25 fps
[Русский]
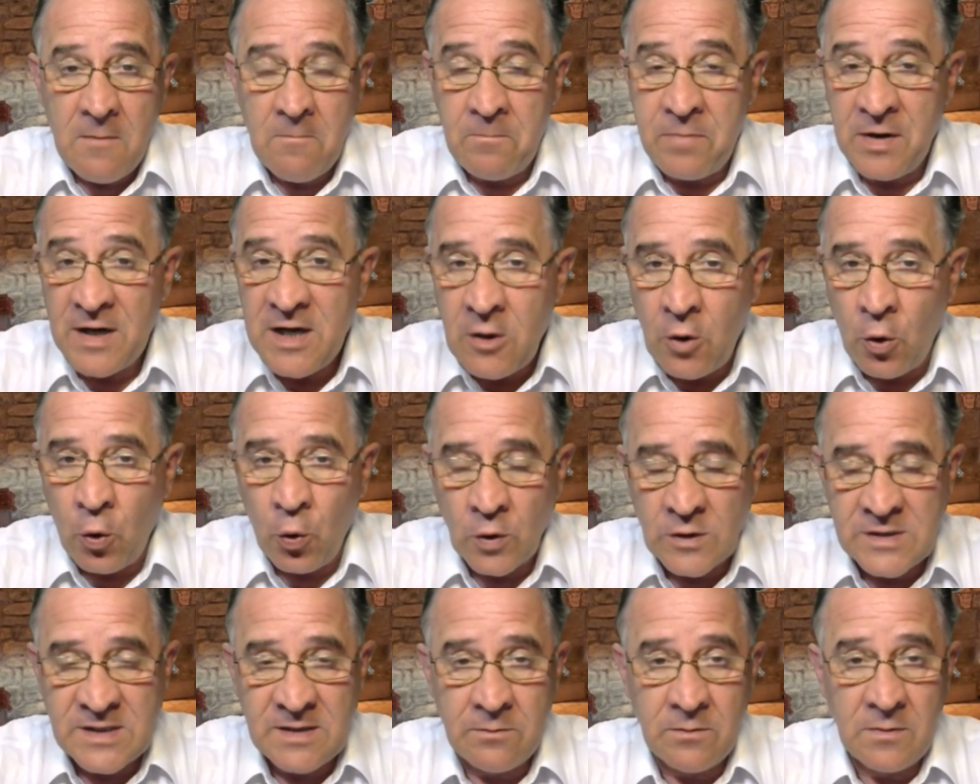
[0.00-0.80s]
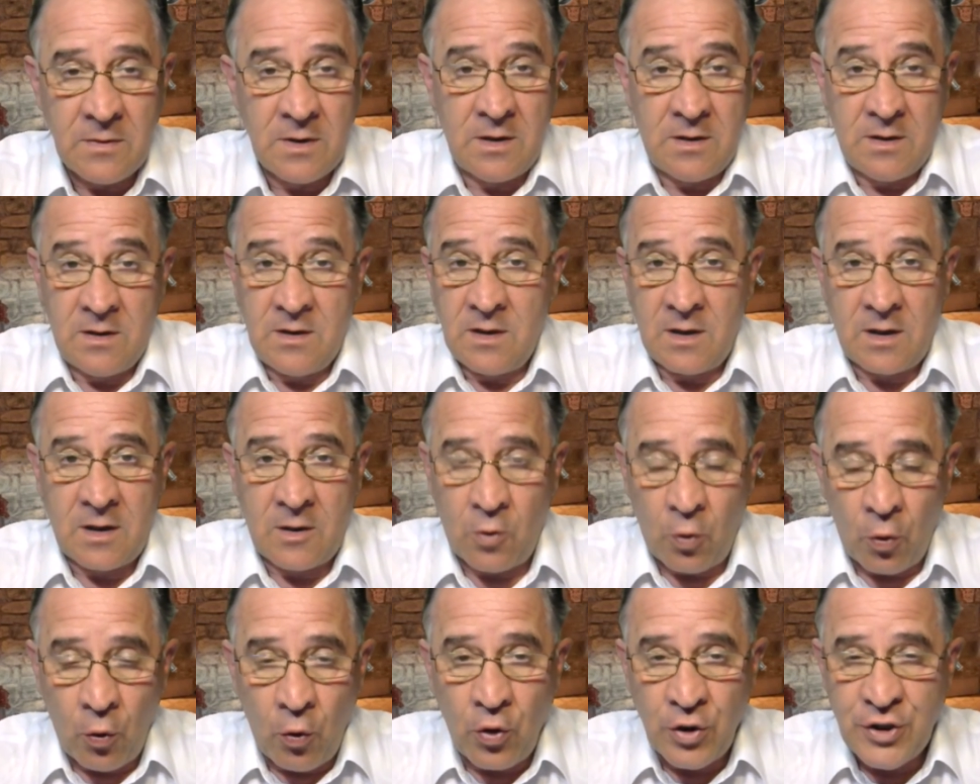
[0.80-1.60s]
приходим
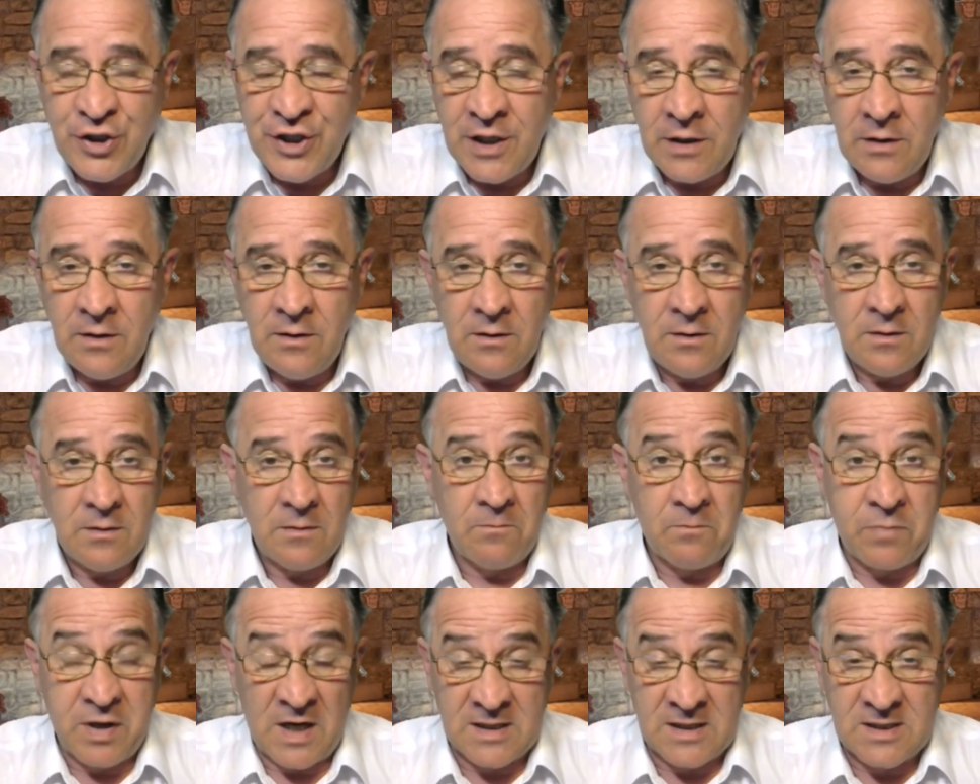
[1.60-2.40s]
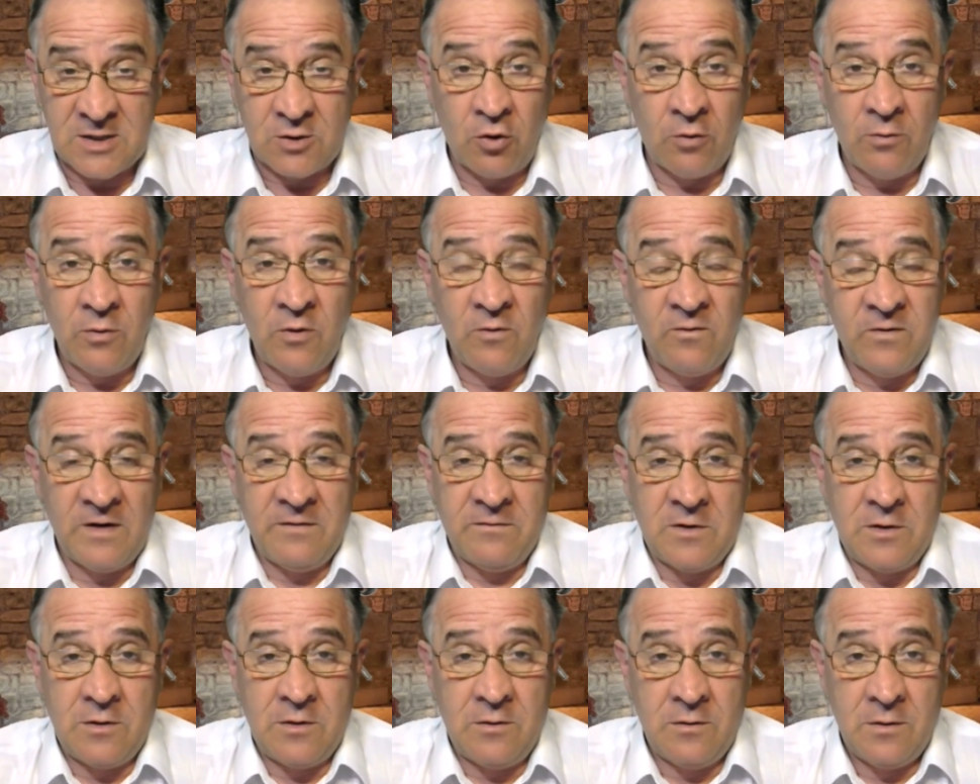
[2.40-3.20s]
к очень простому
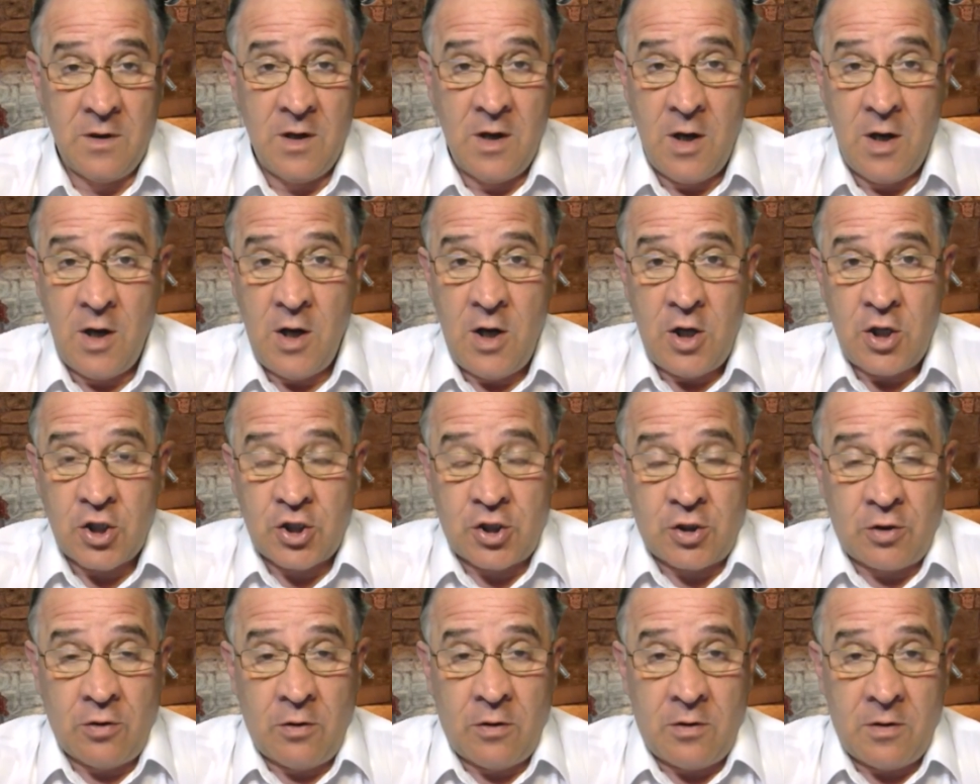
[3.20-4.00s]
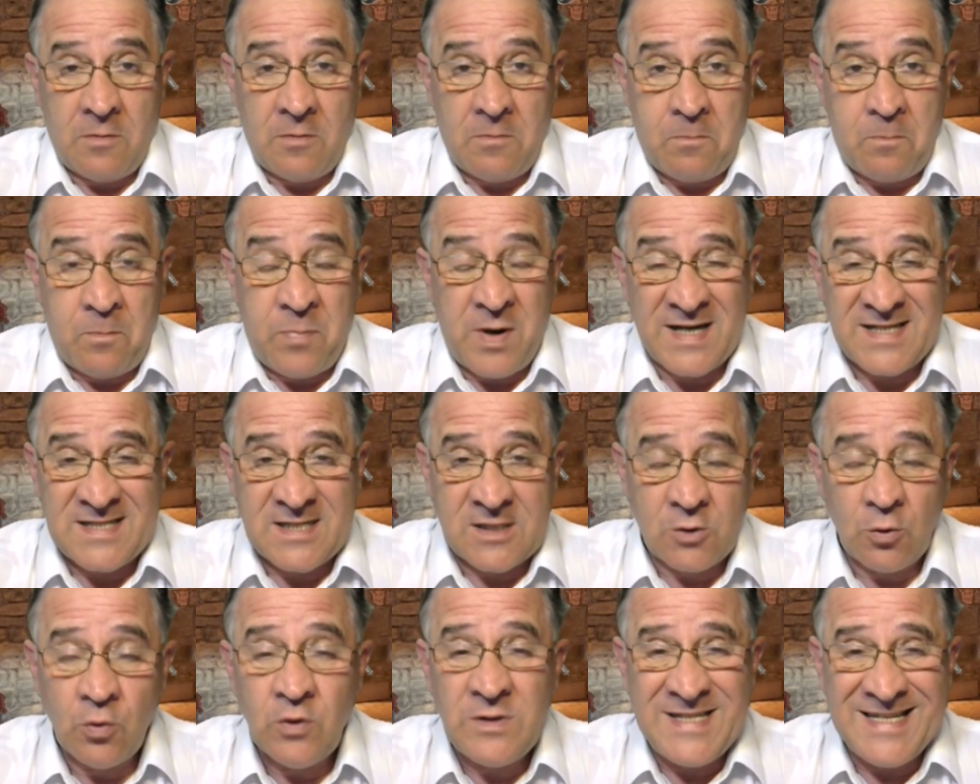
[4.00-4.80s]
выводу, что по
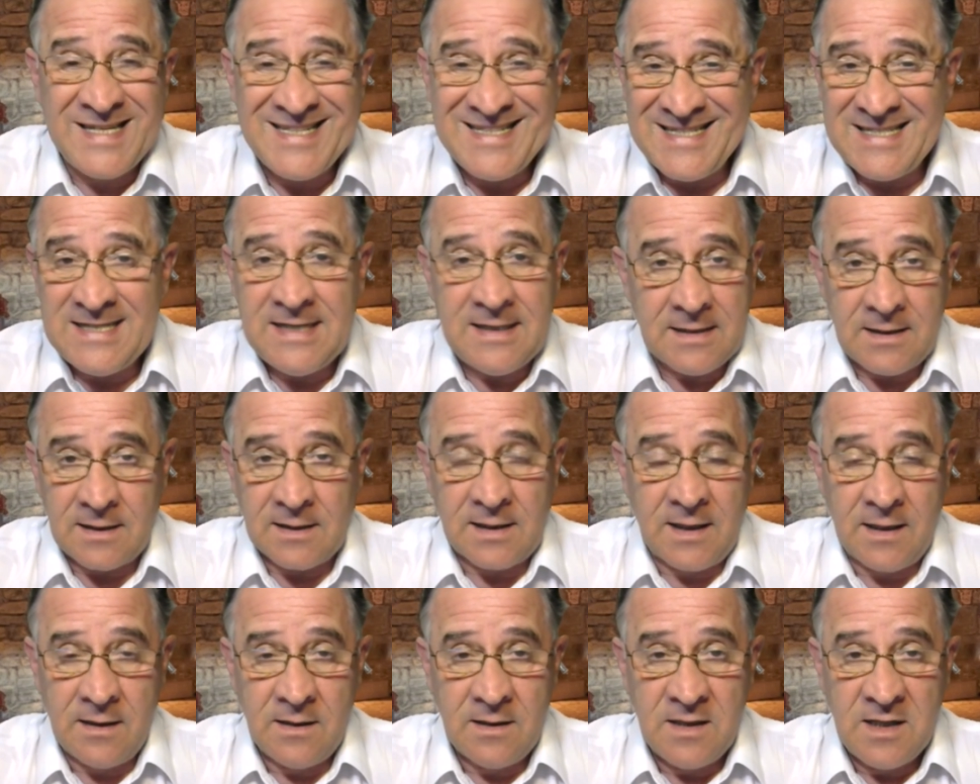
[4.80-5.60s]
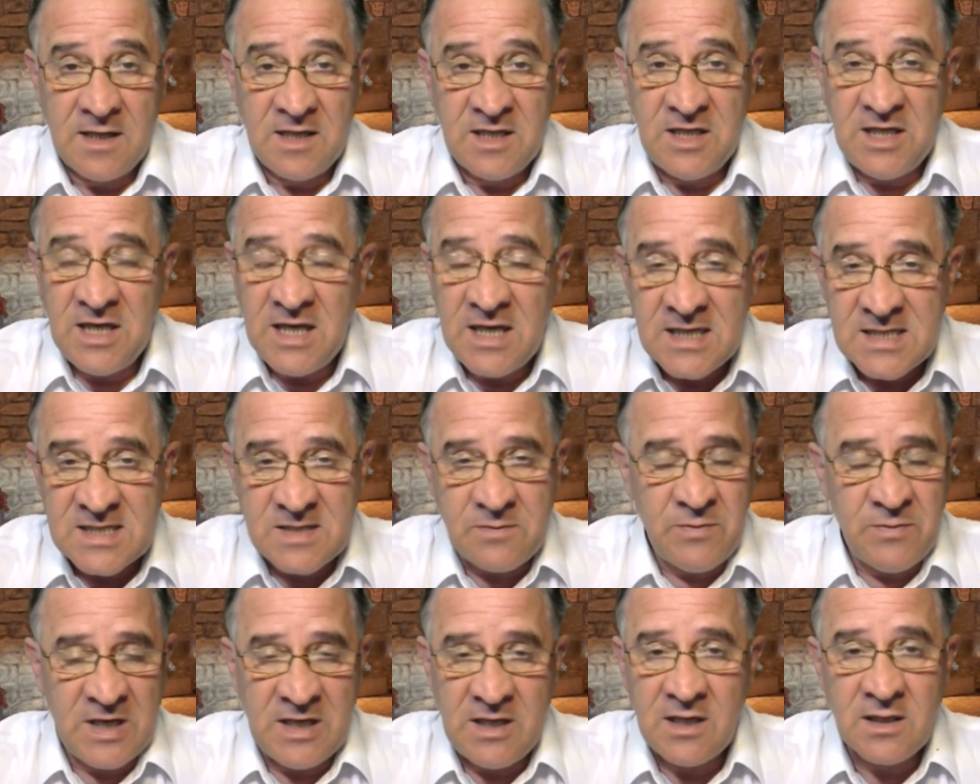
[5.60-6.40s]
сути дела не
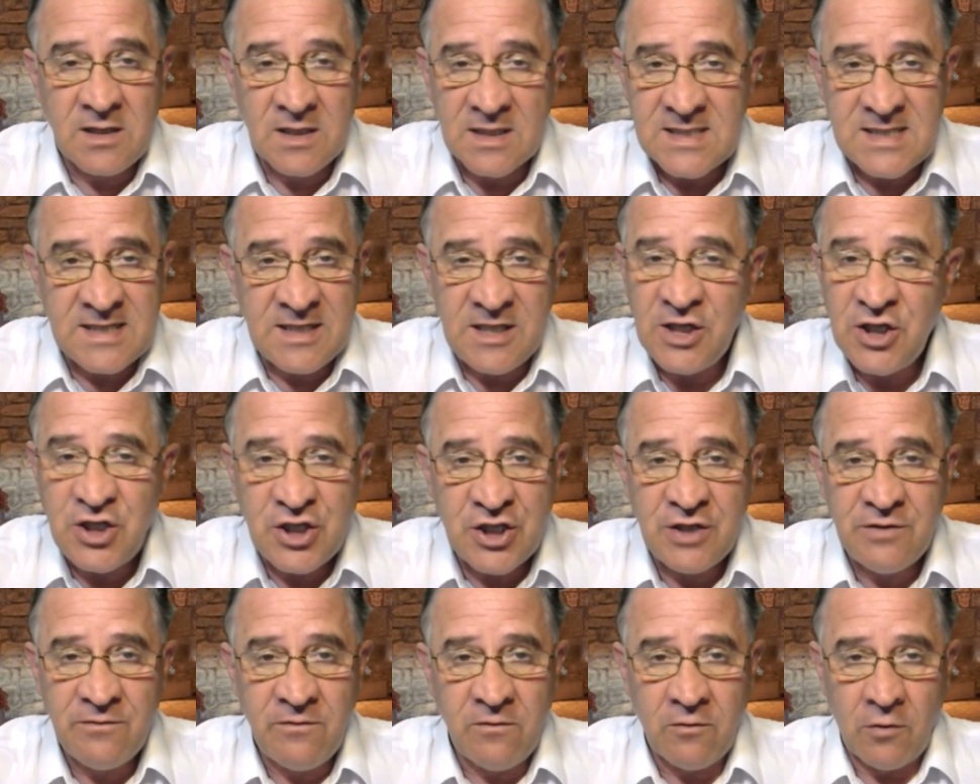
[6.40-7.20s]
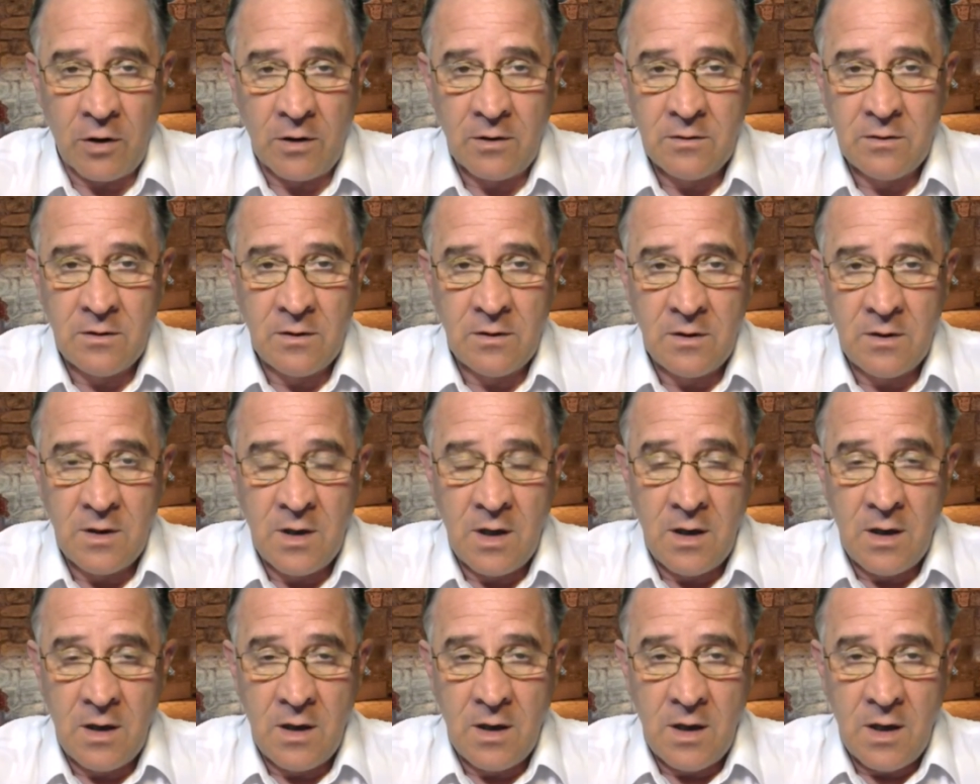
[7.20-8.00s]
изменилось ничего.
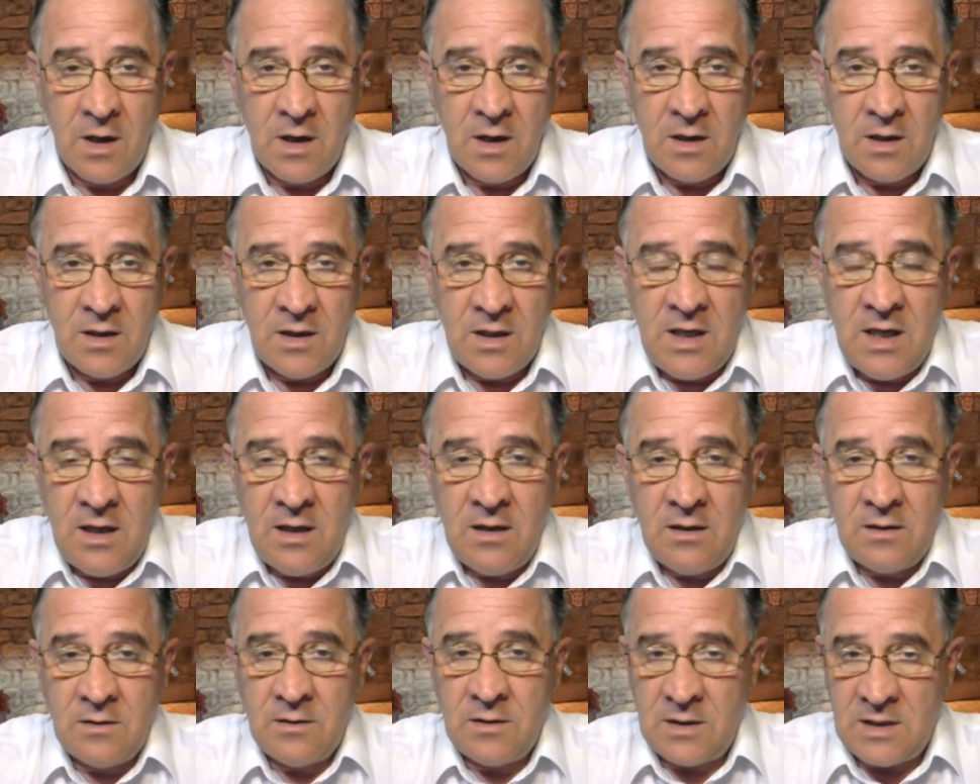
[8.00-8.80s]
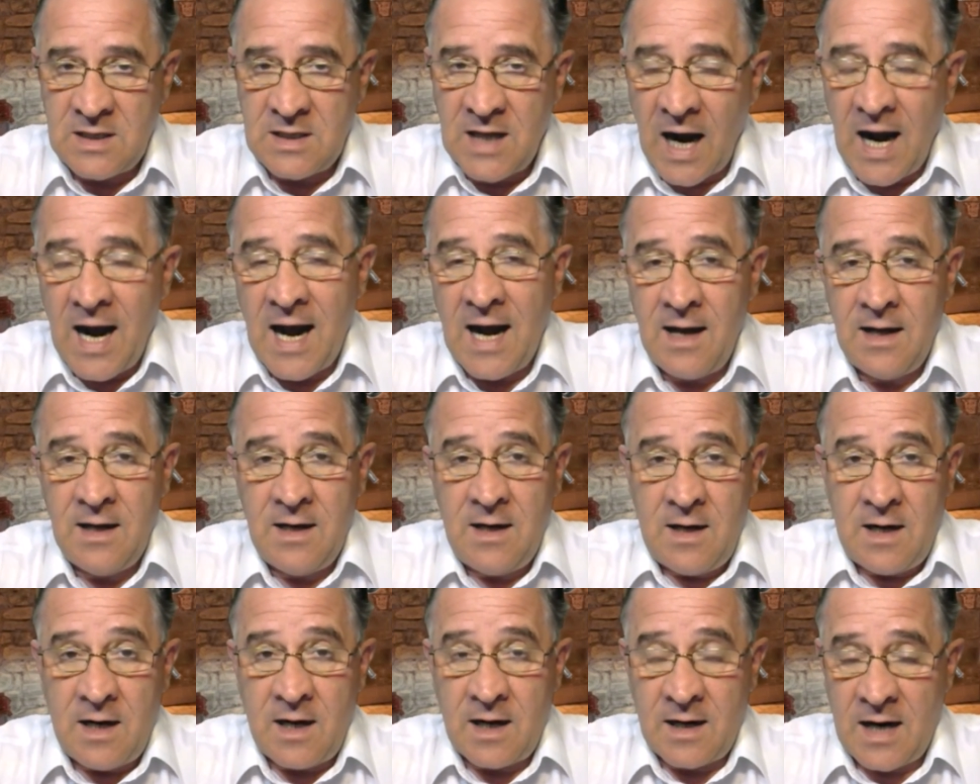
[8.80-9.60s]
И да,
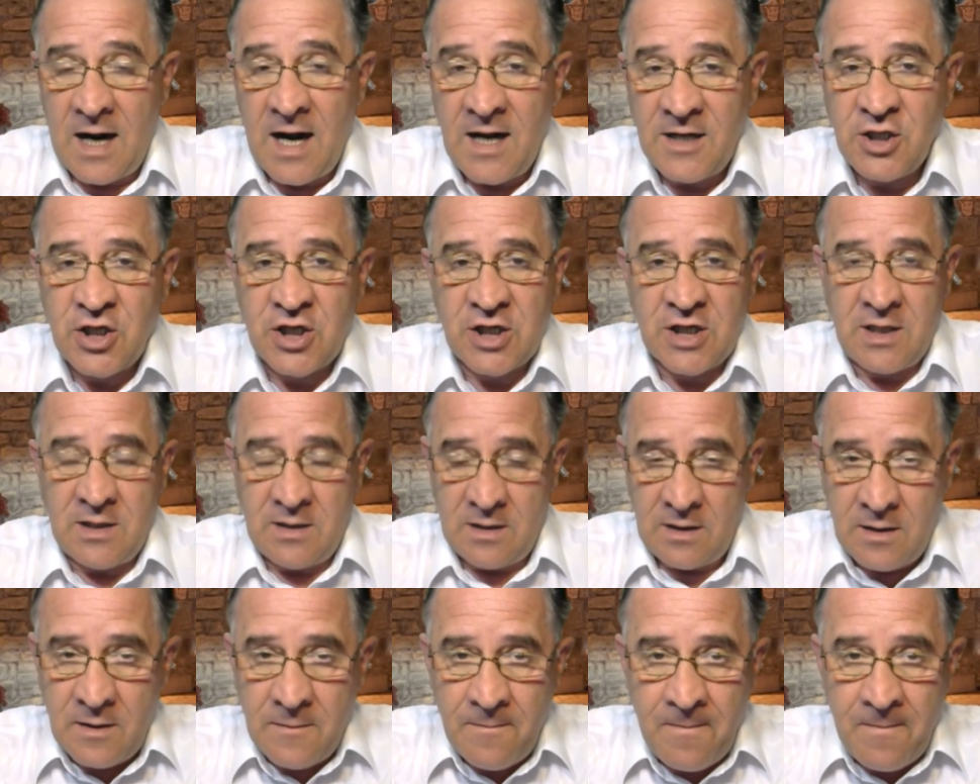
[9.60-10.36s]
раньше